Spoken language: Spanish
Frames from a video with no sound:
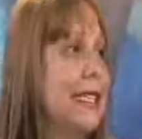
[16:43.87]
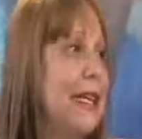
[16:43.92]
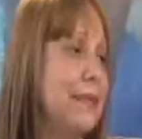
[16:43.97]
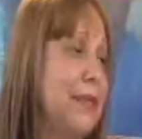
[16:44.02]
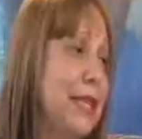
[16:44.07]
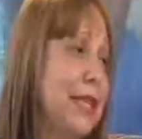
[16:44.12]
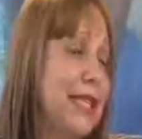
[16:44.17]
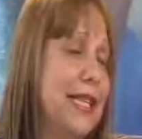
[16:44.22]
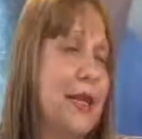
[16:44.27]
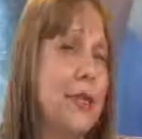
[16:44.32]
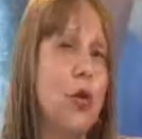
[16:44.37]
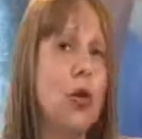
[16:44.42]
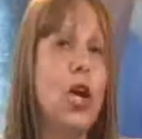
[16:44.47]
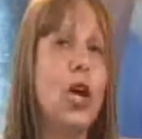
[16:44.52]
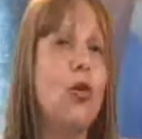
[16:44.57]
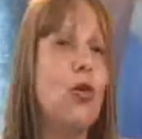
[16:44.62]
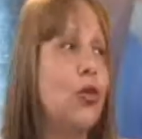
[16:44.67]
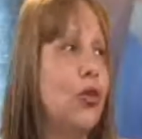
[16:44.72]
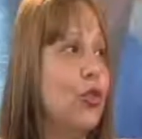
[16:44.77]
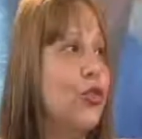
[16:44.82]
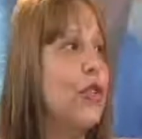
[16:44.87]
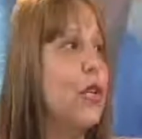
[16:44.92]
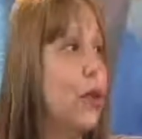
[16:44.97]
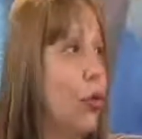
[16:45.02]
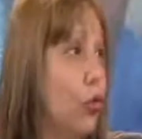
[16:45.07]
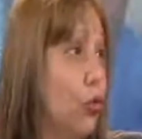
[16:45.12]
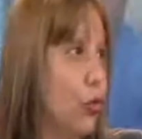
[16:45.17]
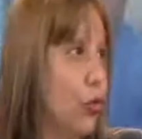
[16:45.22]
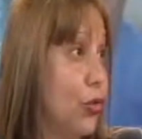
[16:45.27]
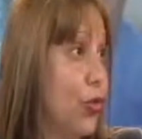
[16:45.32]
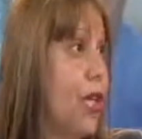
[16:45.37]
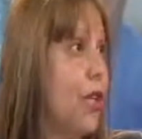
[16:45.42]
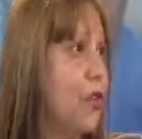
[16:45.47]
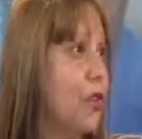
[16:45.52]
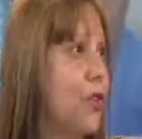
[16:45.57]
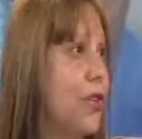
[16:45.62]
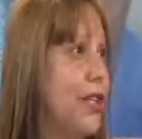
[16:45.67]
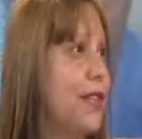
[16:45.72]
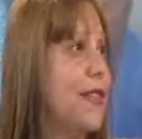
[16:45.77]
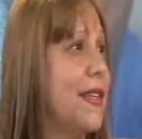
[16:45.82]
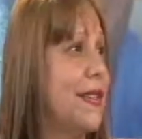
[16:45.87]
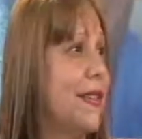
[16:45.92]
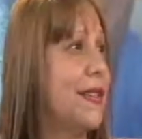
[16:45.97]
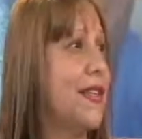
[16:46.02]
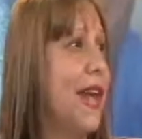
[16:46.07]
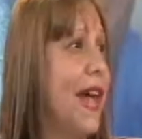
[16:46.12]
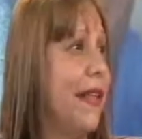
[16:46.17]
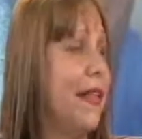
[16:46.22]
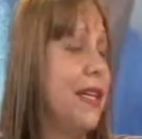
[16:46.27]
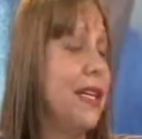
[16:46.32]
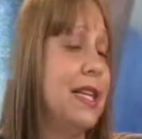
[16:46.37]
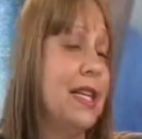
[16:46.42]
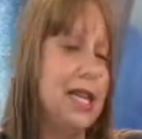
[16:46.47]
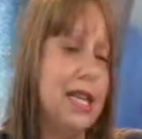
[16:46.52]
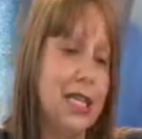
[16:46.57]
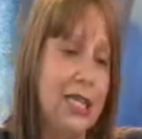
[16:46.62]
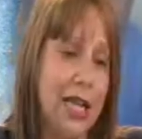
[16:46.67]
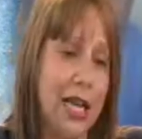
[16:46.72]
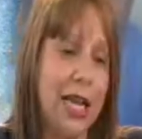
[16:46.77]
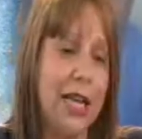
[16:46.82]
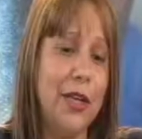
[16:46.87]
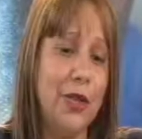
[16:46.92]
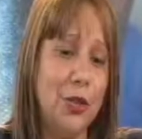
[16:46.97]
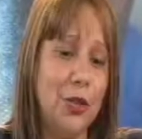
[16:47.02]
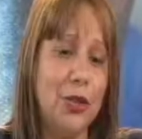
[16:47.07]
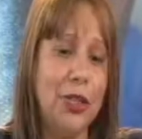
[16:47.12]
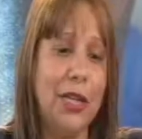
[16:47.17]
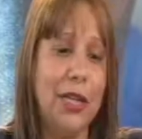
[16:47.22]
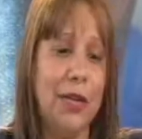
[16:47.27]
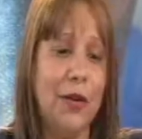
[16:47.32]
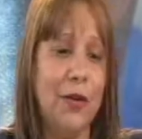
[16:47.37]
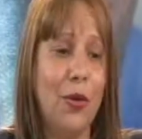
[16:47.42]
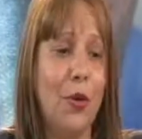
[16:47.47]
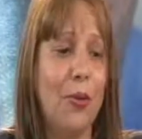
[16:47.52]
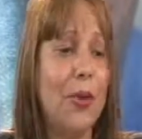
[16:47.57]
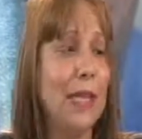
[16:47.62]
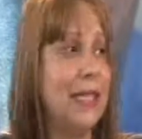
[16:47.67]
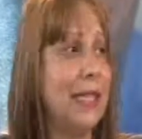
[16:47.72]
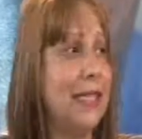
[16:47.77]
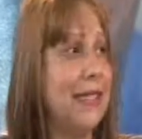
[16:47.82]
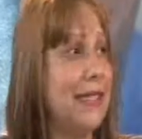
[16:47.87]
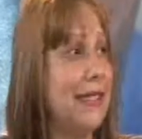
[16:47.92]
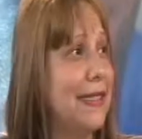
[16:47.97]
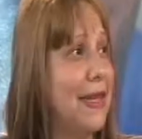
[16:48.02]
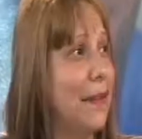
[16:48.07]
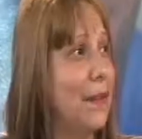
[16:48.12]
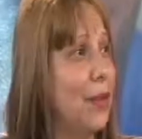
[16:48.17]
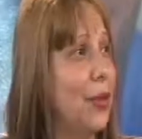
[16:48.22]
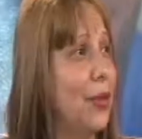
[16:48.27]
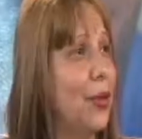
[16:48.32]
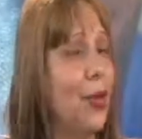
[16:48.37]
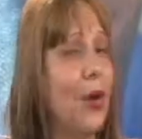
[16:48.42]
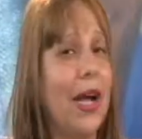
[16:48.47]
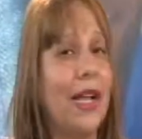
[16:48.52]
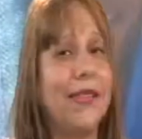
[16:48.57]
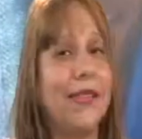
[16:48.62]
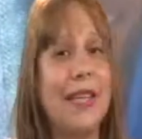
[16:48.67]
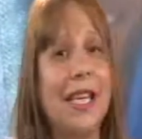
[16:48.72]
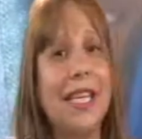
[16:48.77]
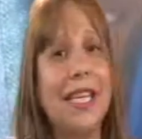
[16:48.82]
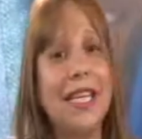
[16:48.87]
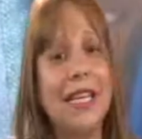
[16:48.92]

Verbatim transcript: también tenemos que conocer, sus necesidades y es ahí donde el comandante siempre nos hace